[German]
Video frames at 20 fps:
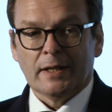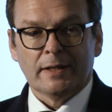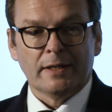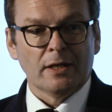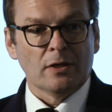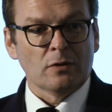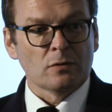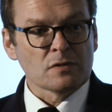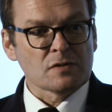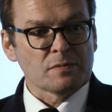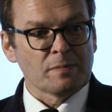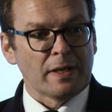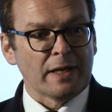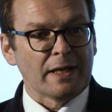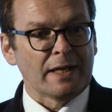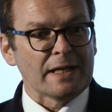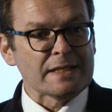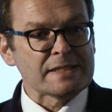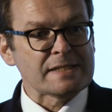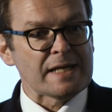der uns mal
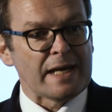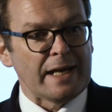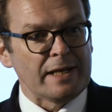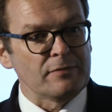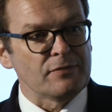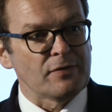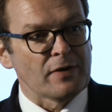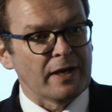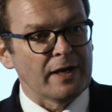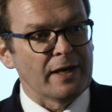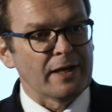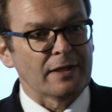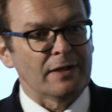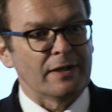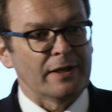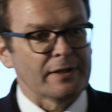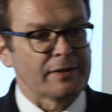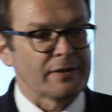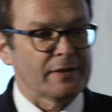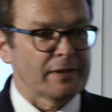ganz einfach
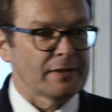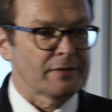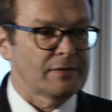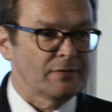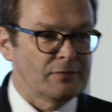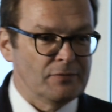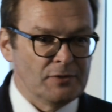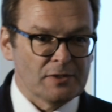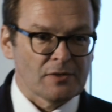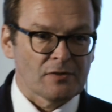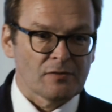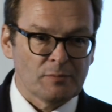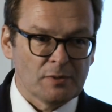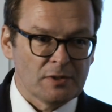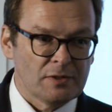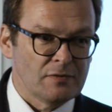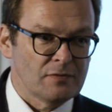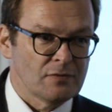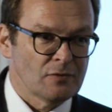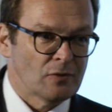erklärt hat, wie das
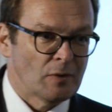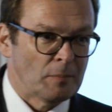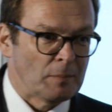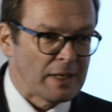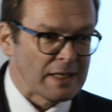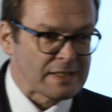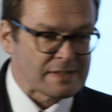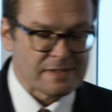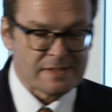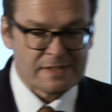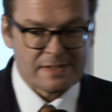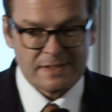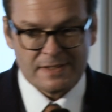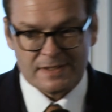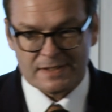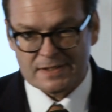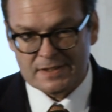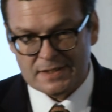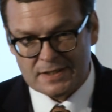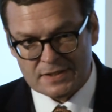mit diesen komplexen
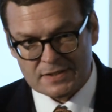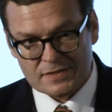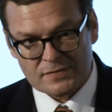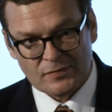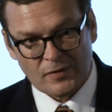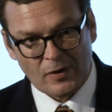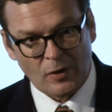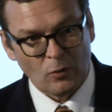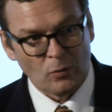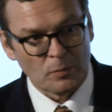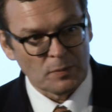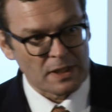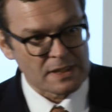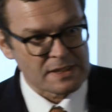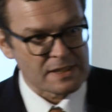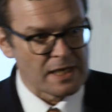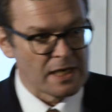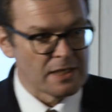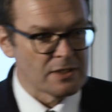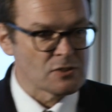Zinsen ist und warum
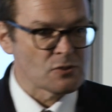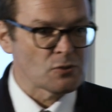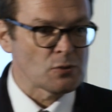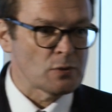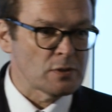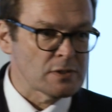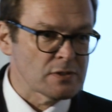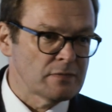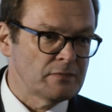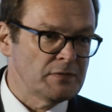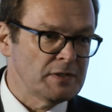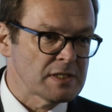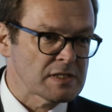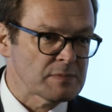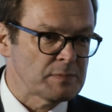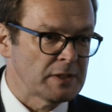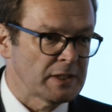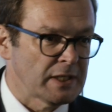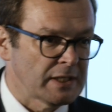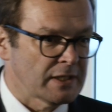das alles so ist und wie das
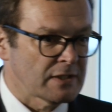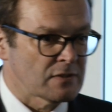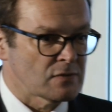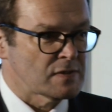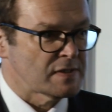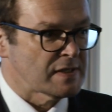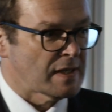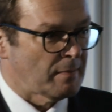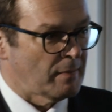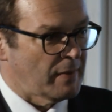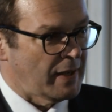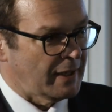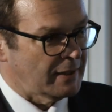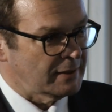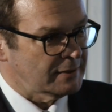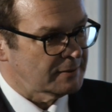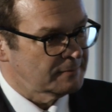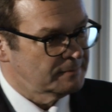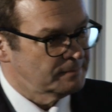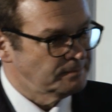miteinander
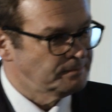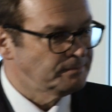zusammenhängt.